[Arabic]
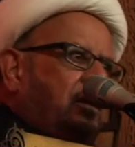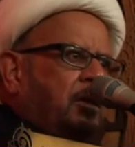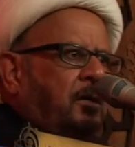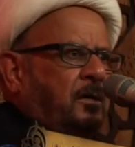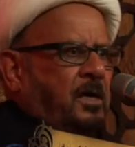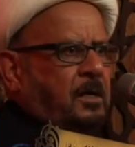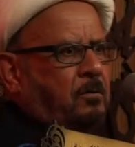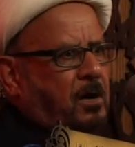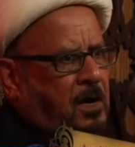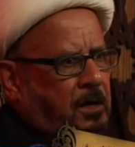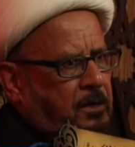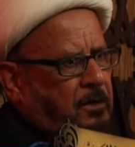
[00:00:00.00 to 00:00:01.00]
يعني
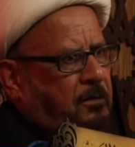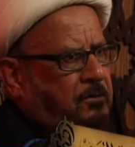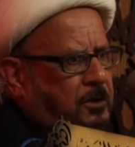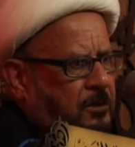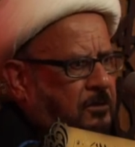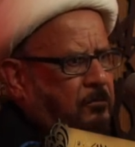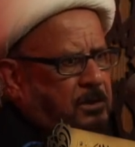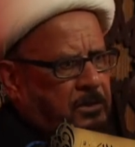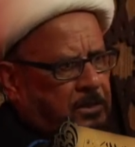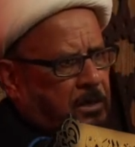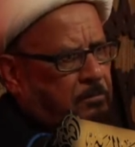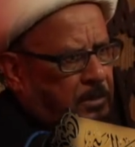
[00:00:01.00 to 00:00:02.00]
واحد يجي
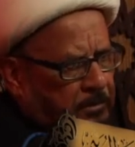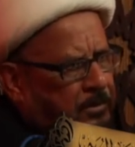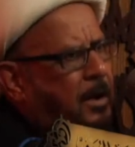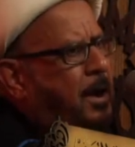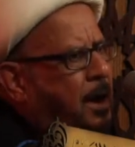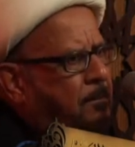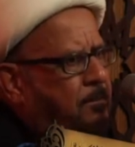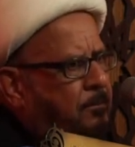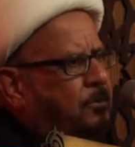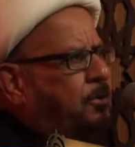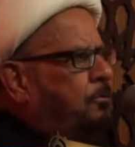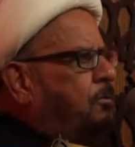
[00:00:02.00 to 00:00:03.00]
يتوسل بالصنم
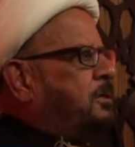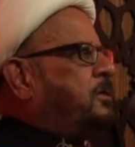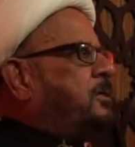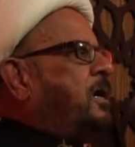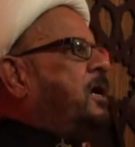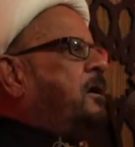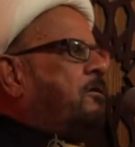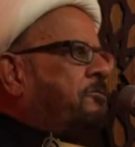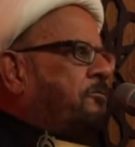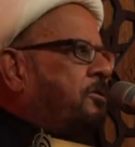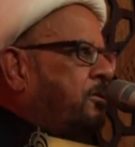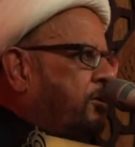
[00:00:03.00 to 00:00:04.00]
يتوسل
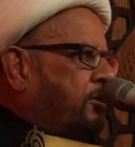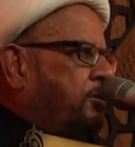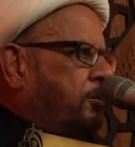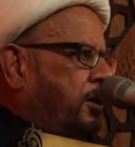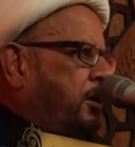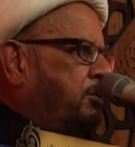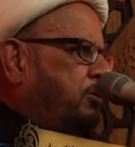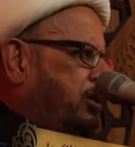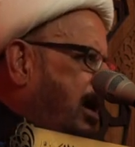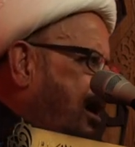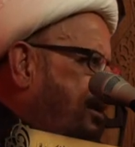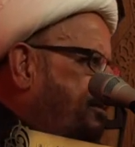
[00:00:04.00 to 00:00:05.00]
افرض
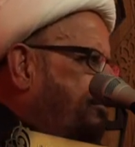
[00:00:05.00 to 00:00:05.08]
بانسان